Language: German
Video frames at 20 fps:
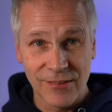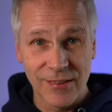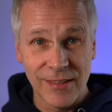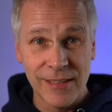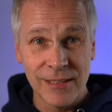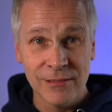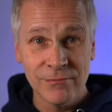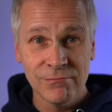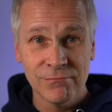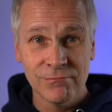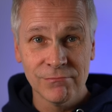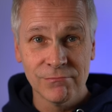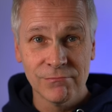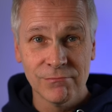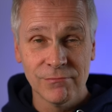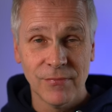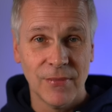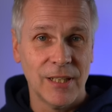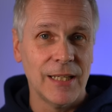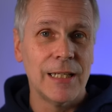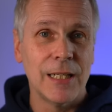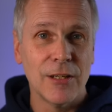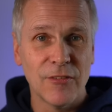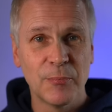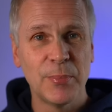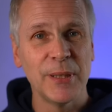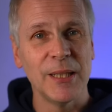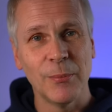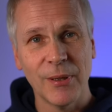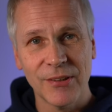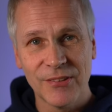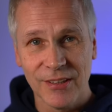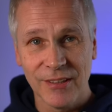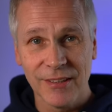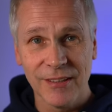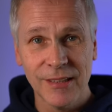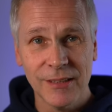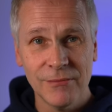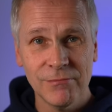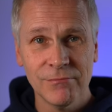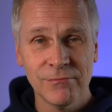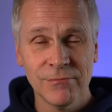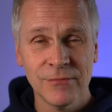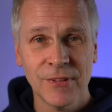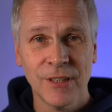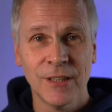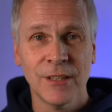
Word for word: Zellen? LFP-Batterien?